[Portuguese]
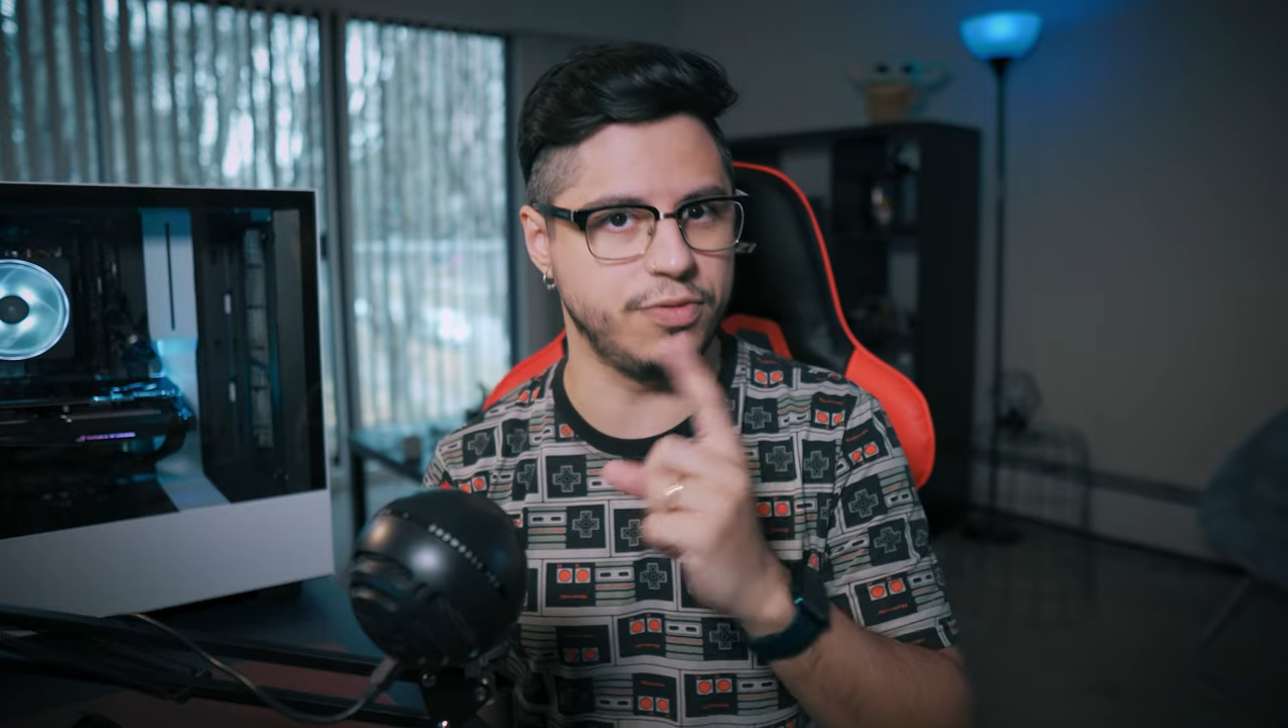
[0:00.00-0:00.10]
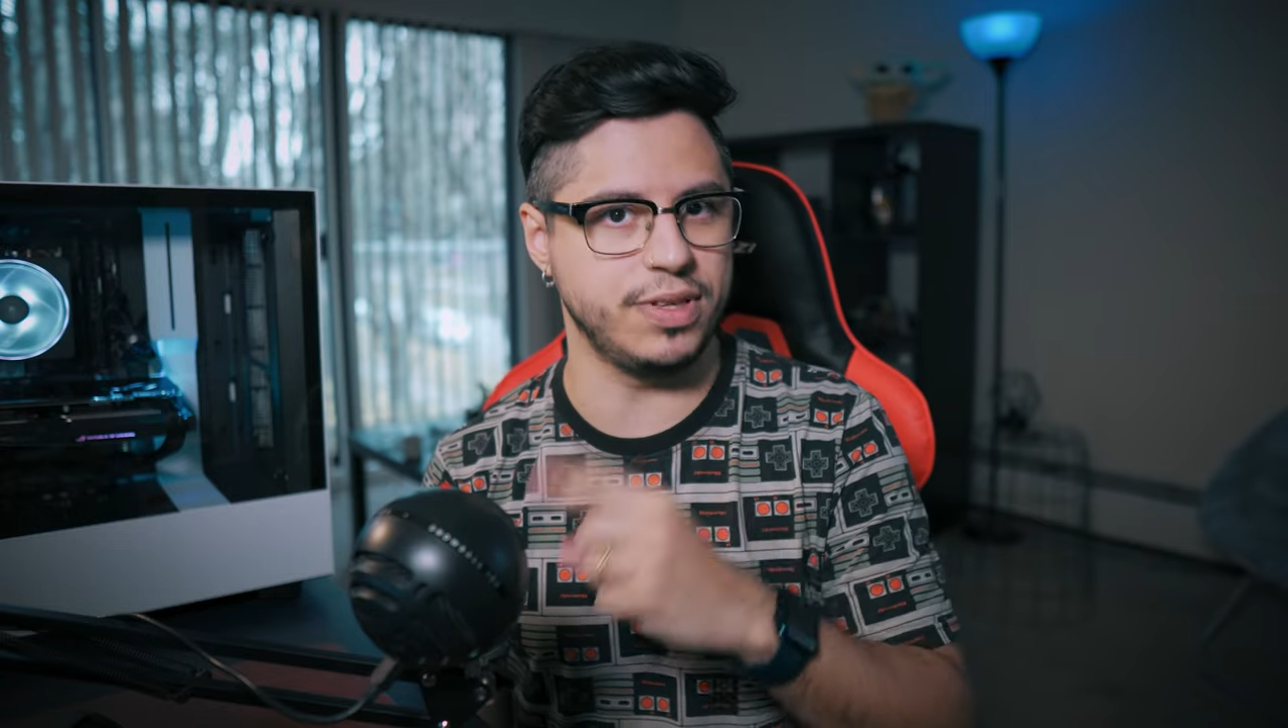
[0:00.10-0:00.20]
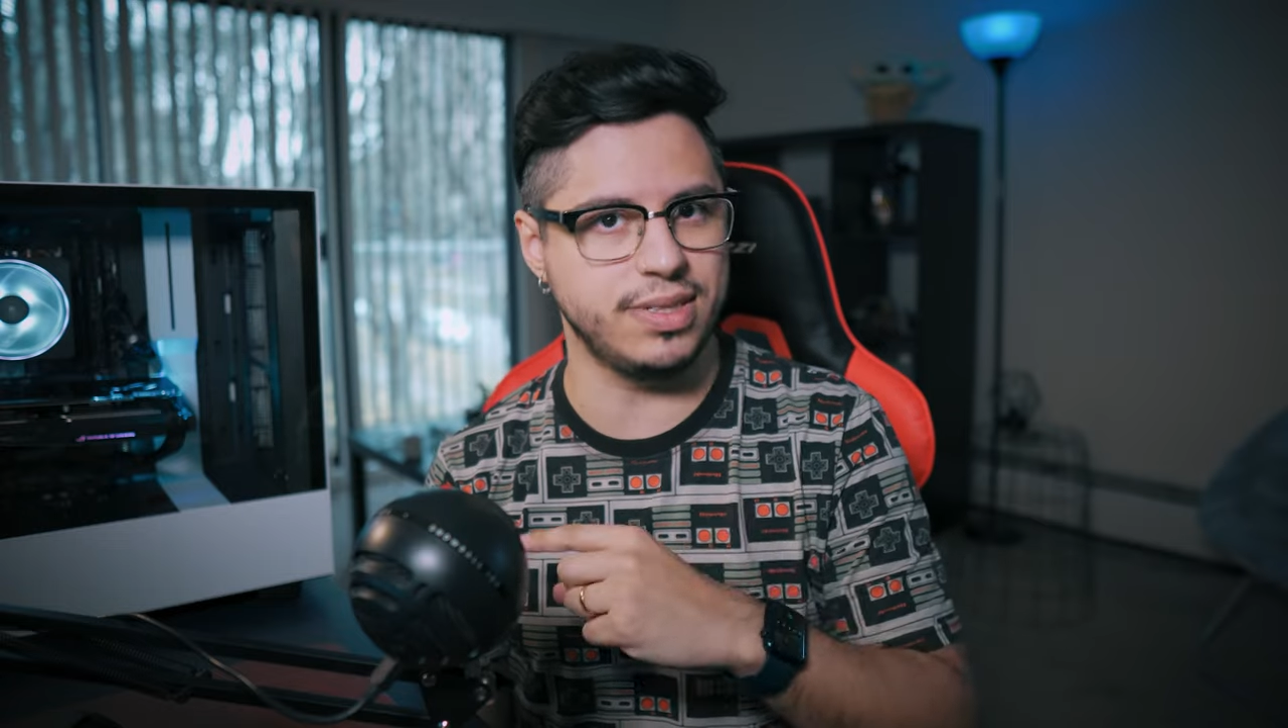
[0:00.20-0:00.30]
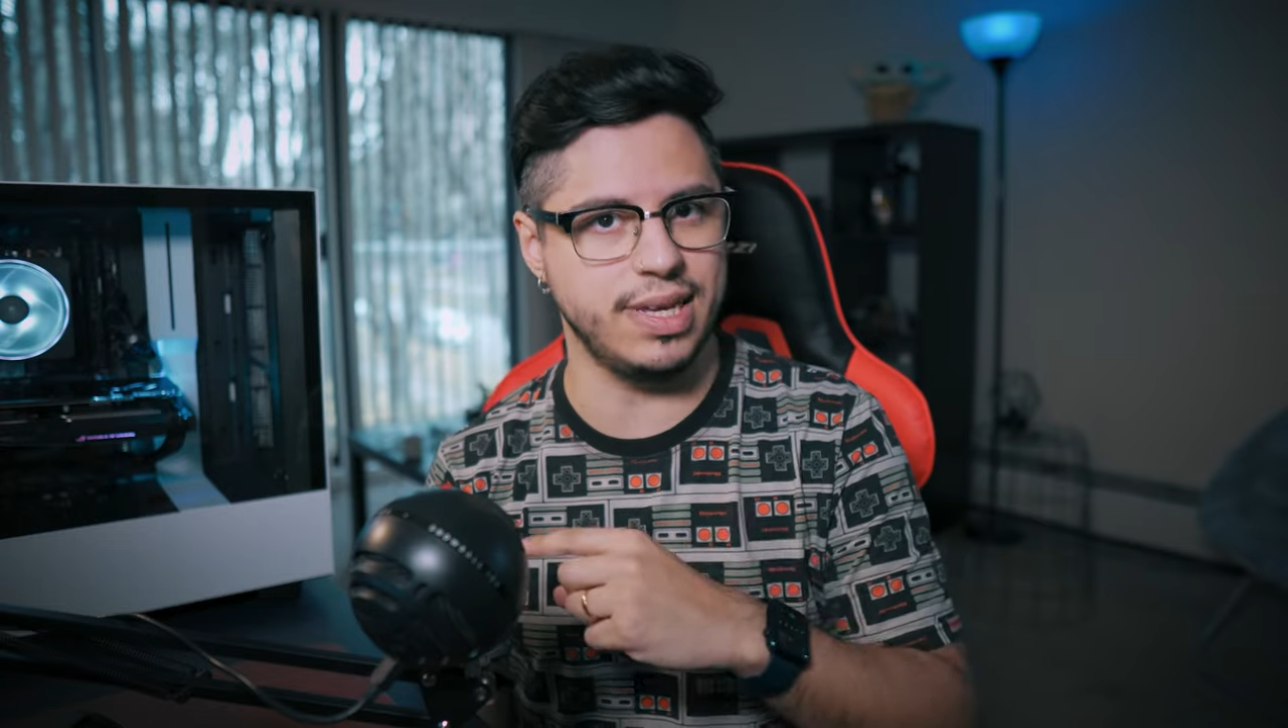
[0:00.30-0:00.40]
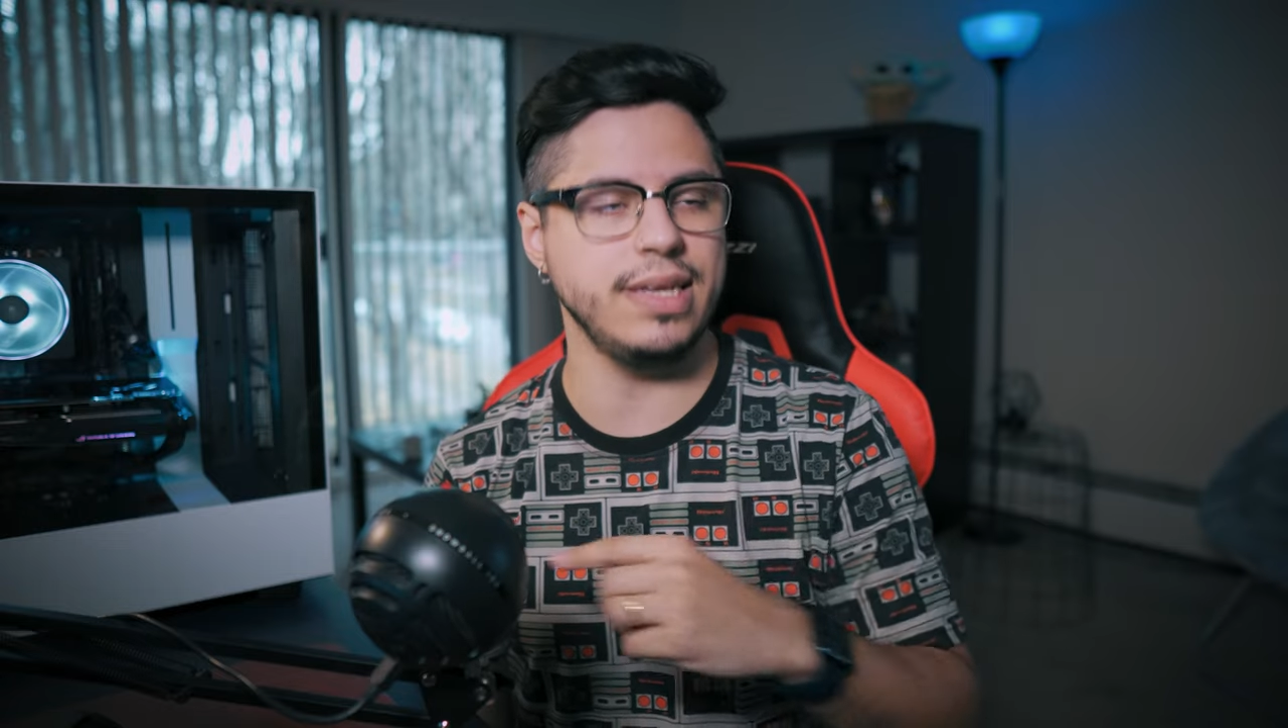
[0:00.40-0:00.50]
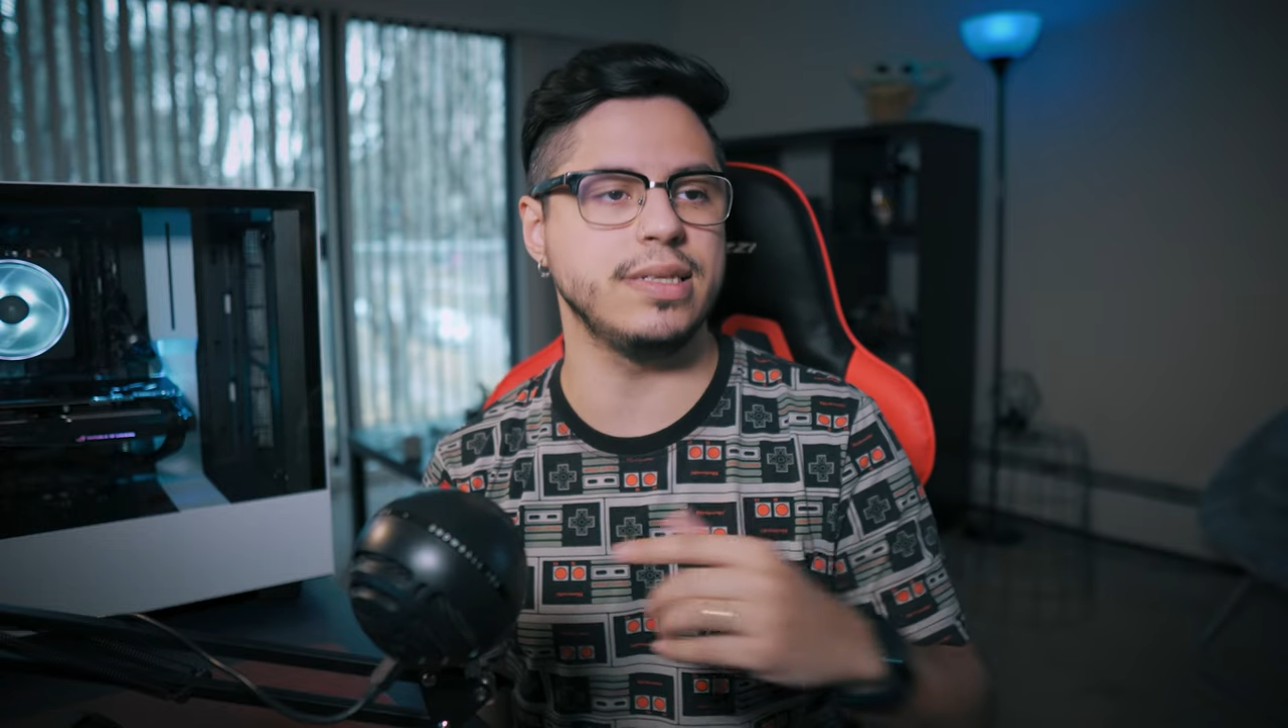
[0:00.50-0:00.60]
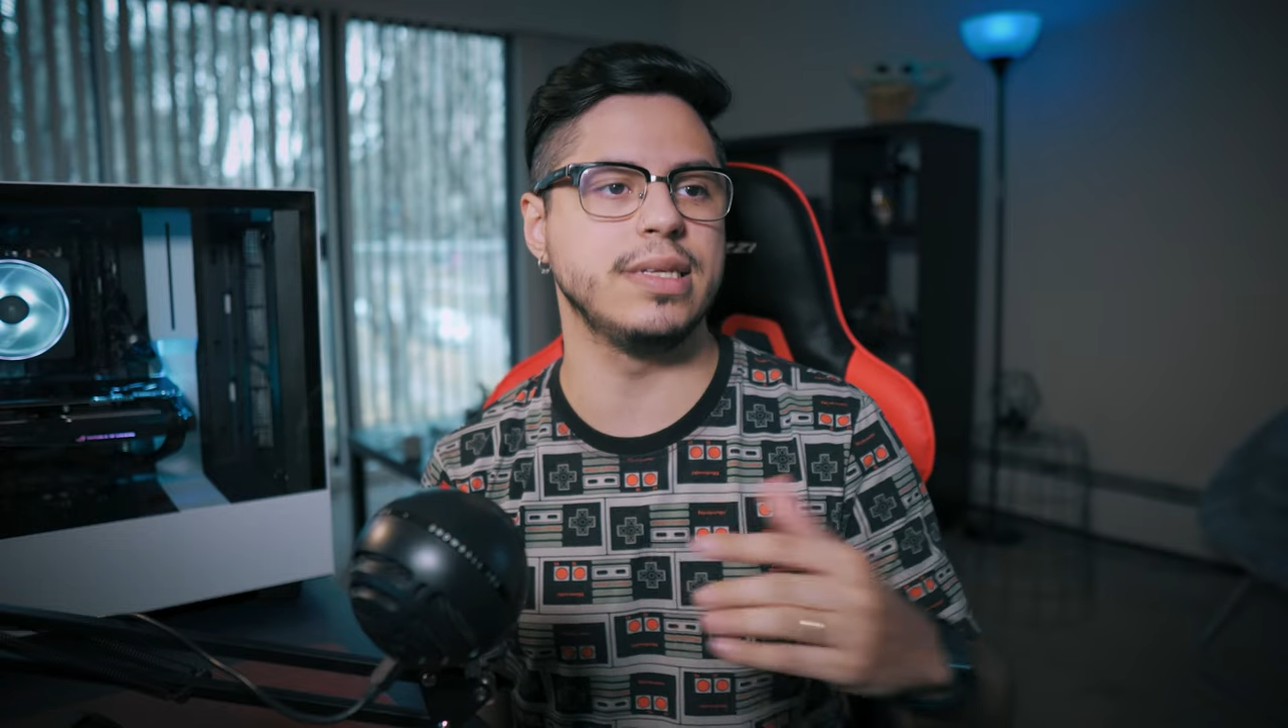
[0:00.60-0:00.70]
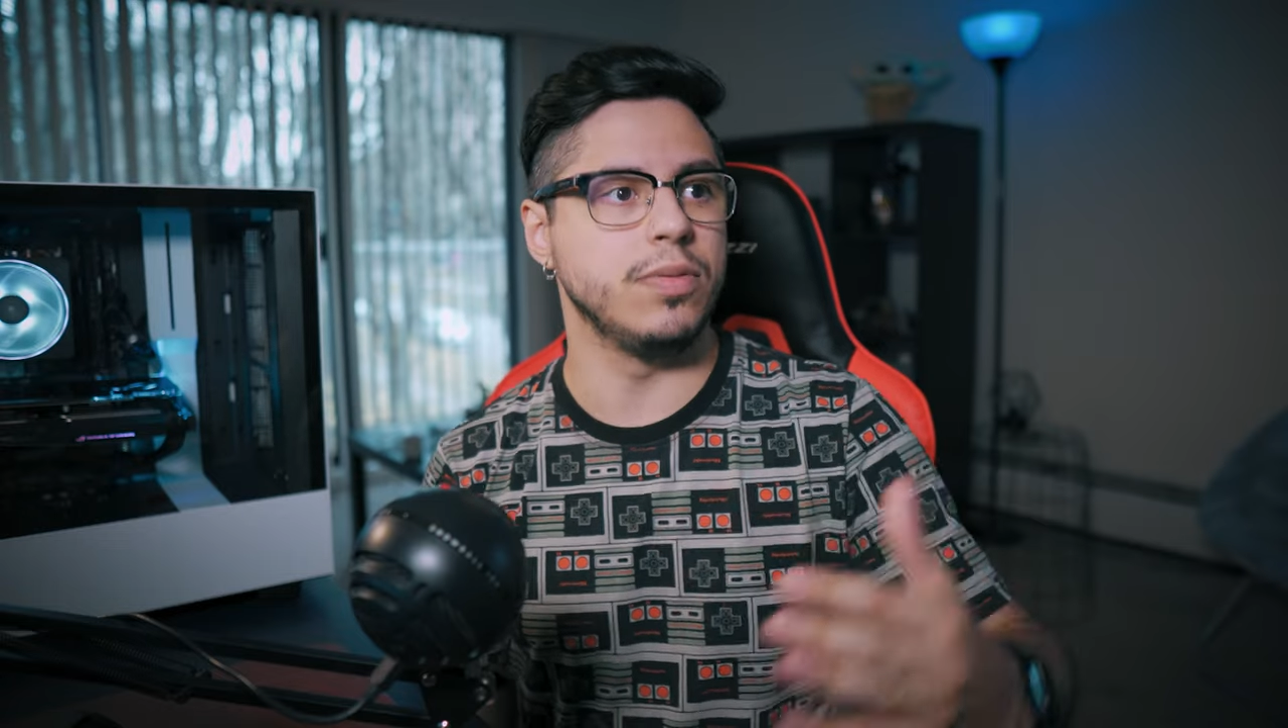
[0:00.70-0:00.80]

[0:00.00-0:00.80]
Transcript: 26,